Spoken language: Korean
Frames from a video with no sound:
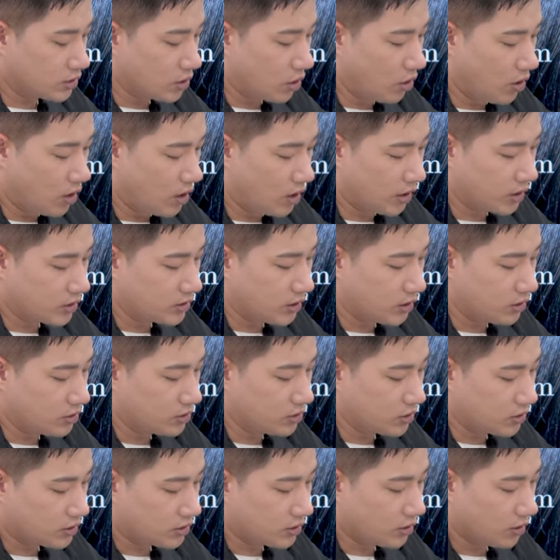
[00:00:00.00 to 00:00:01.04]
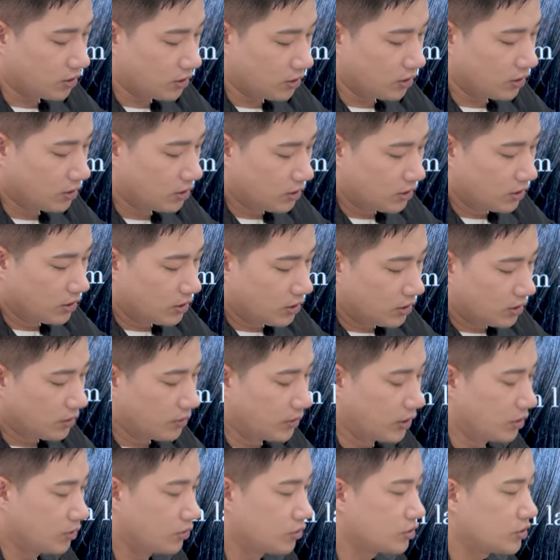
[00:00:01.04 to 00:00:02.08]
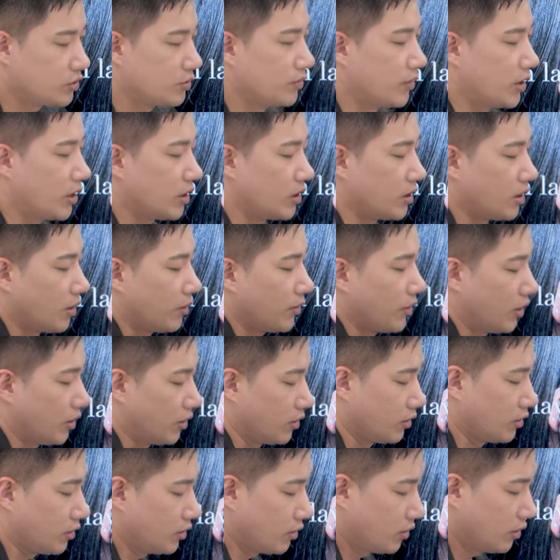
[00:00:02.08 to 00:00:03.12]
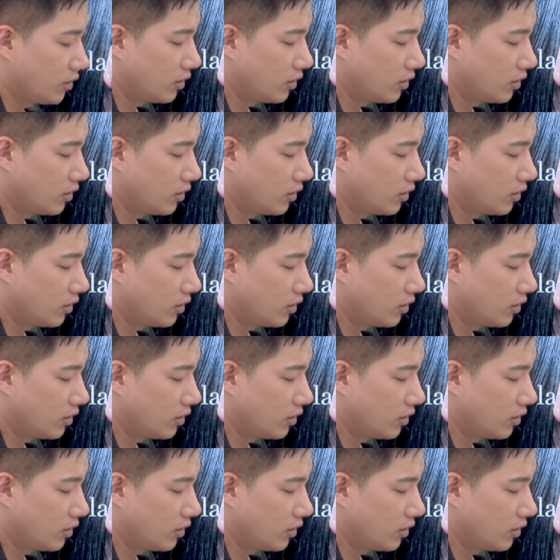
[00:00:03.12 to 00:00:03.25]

정확하게 자를 수 있어요. 그 말은 무슨 말이냐면